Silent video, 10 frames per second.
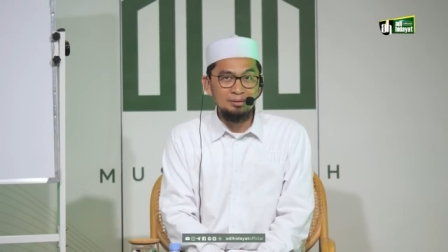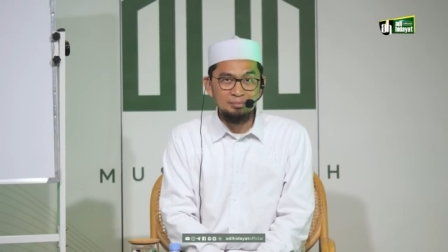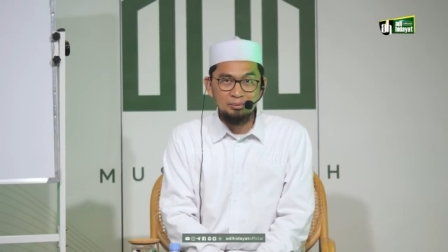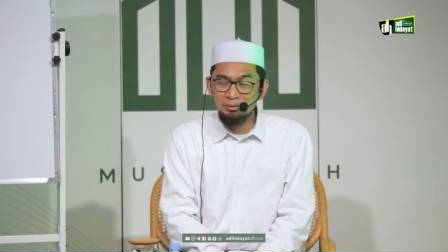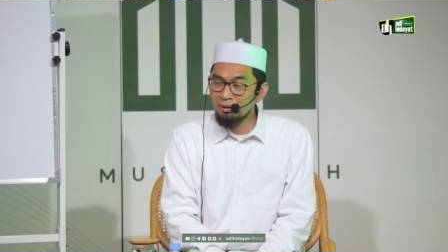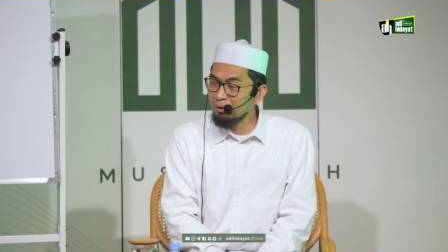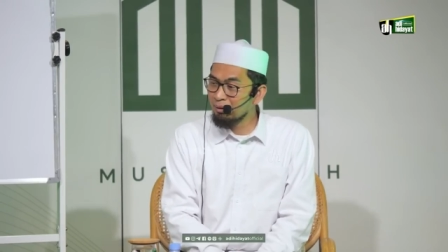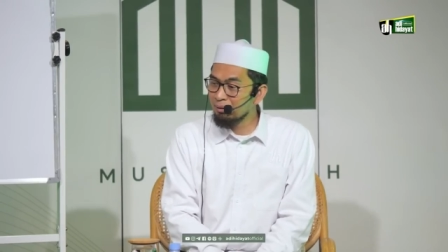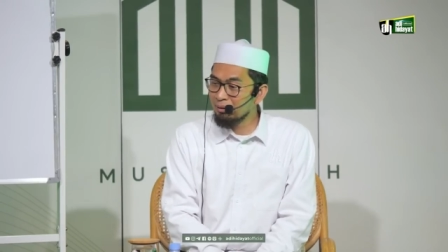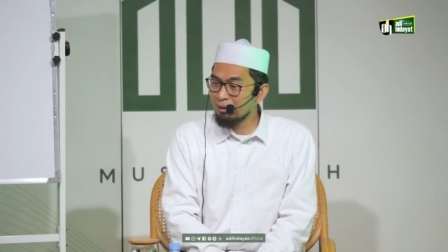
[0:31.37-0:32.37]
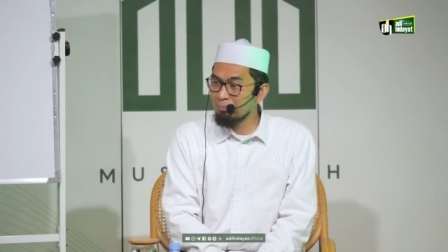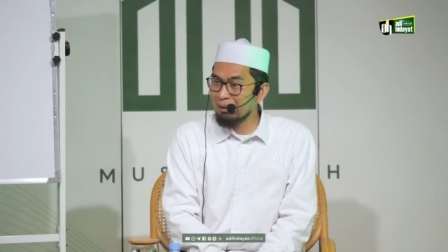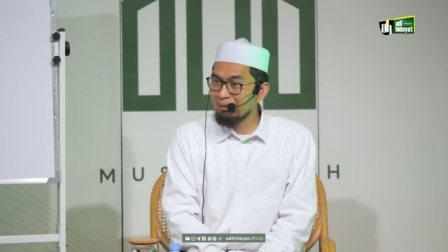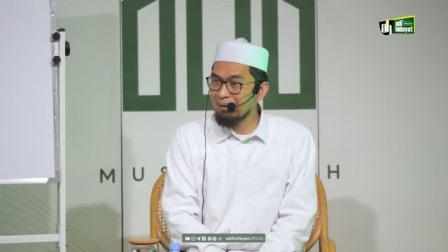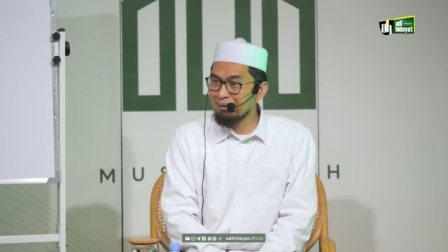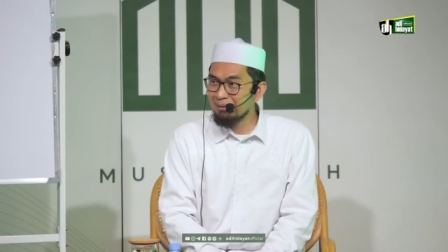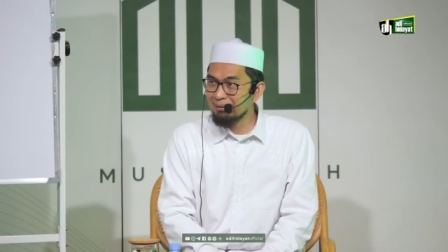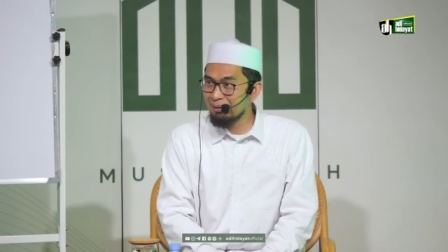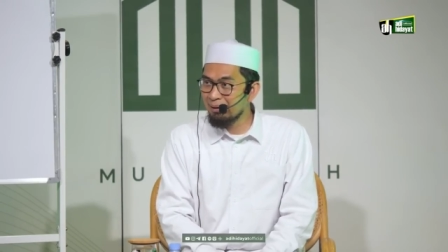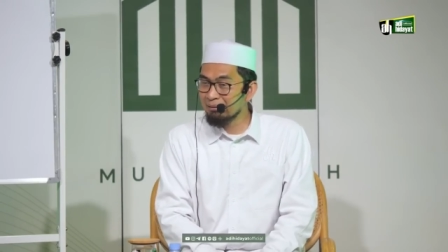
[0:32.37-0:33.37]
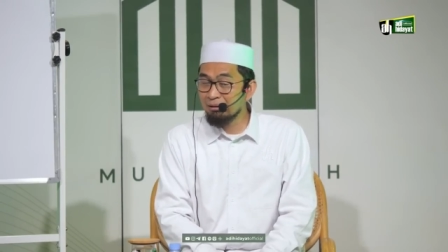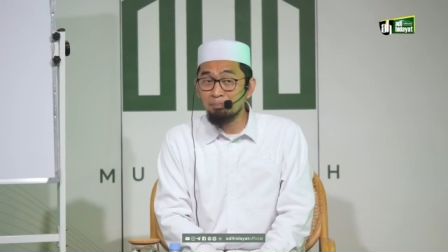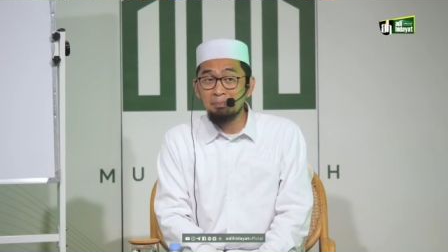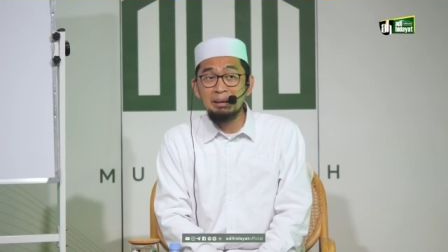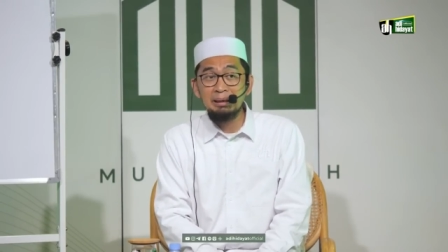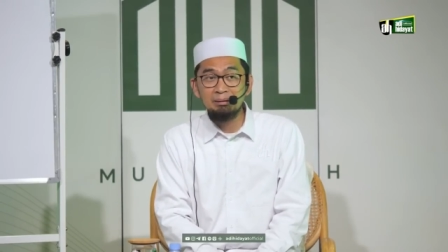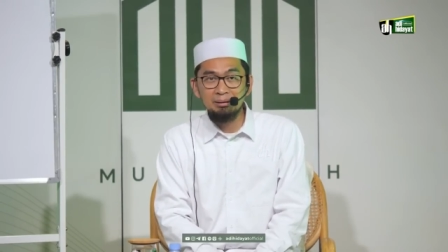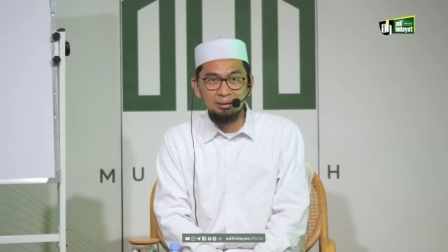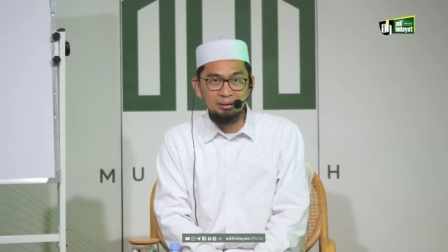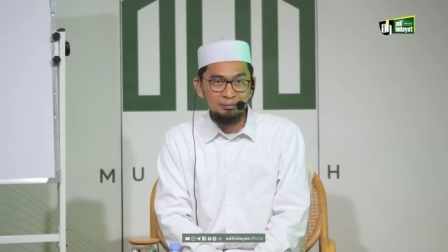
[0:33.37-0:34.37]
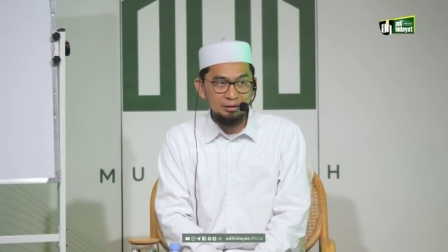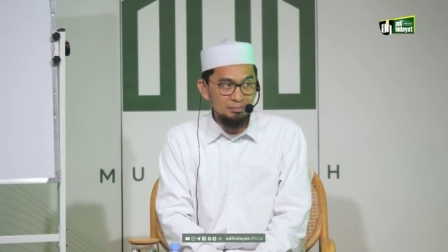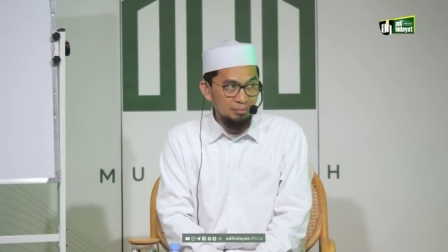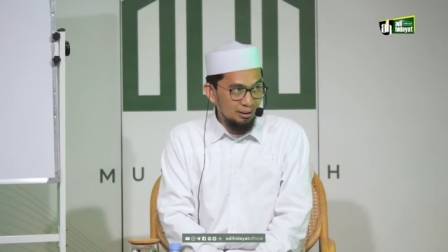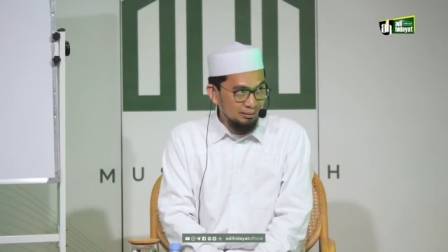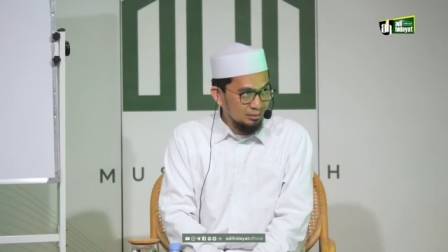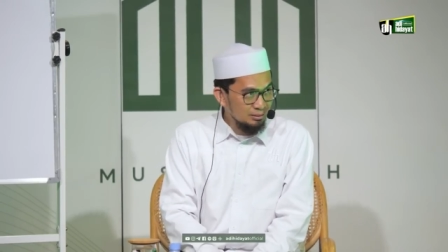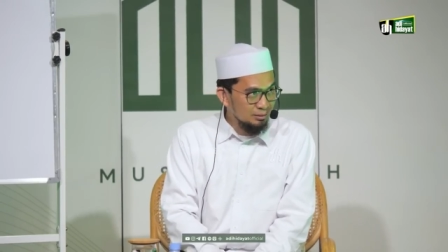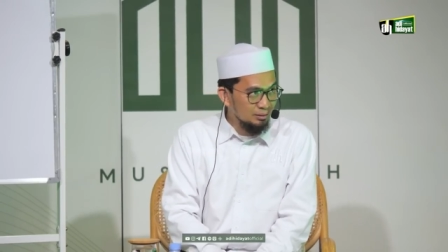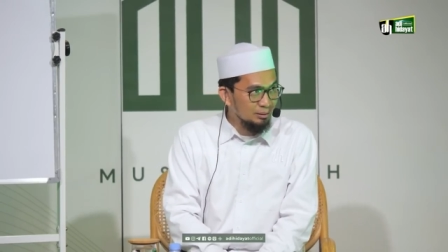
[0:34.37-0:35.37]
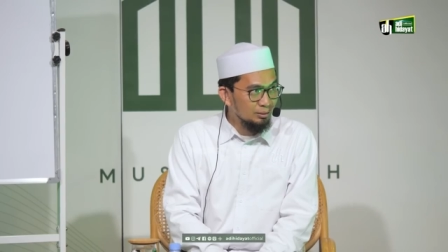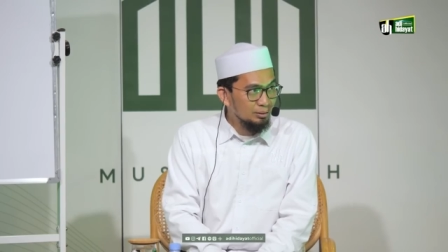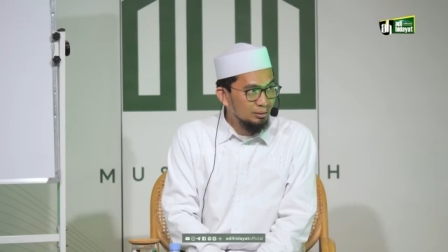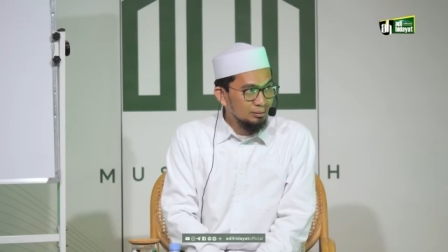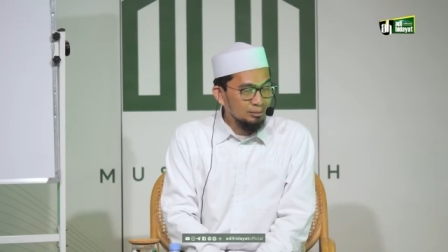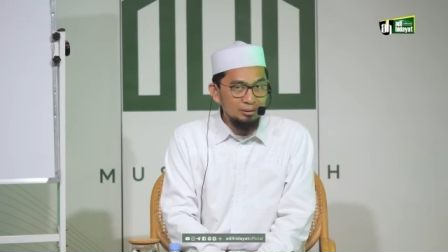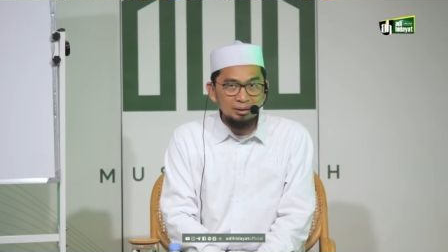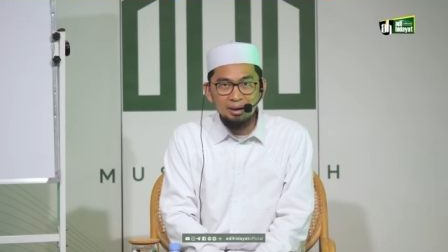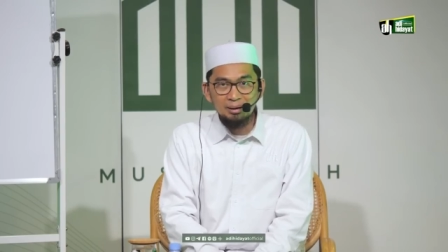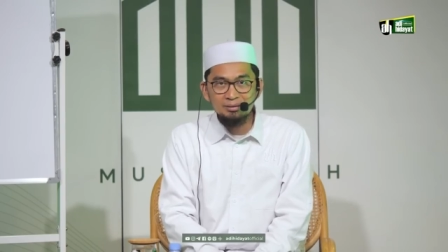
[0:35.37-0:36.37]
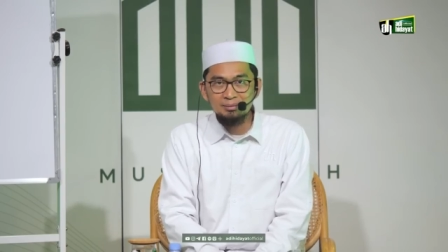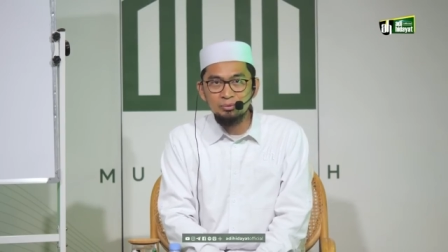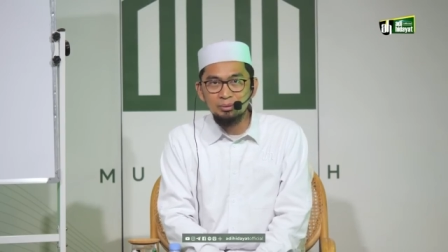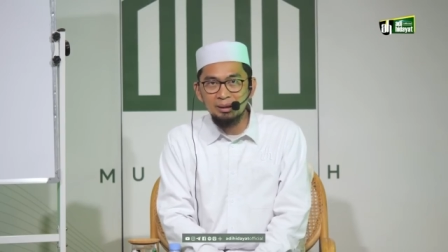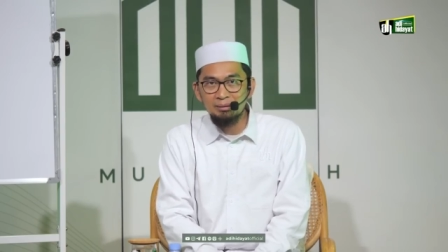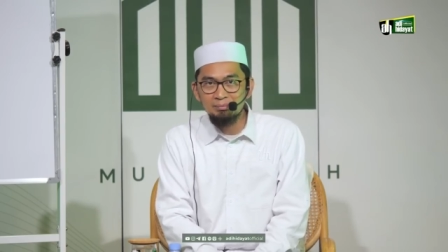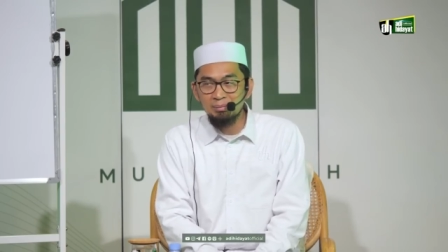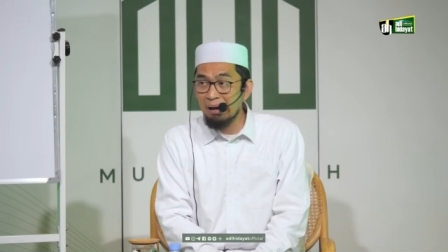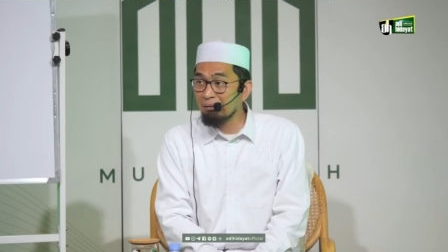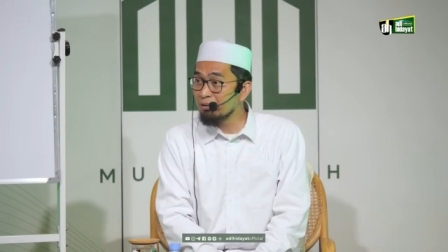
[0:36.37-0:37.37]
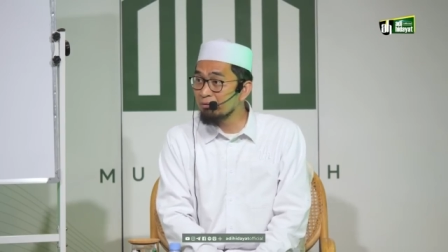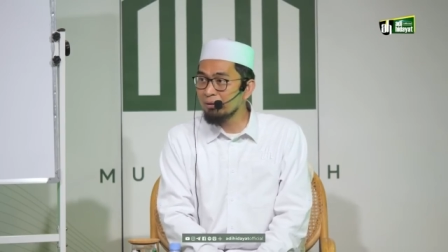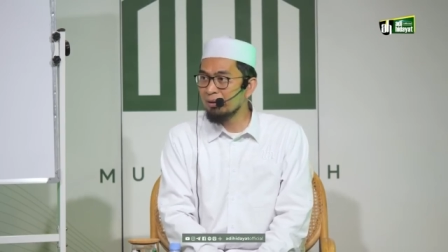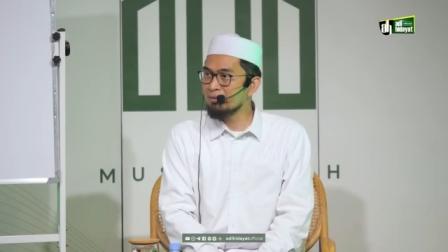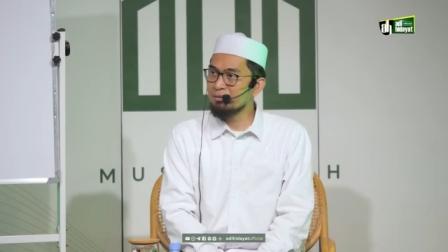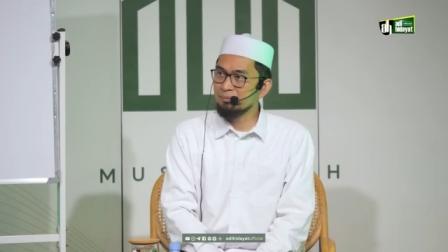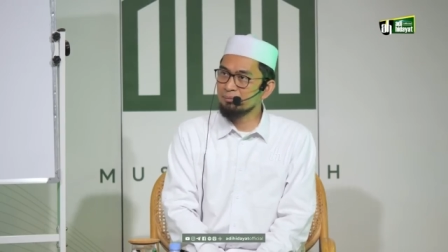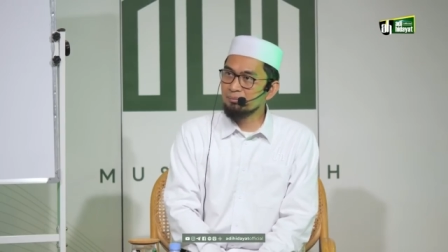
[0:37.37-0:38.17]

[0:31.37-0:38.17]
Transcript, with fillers: Semoga keberadaan kita yang terpilih oleh Allah berada di sini, di tengah kesibukan beraktivitas,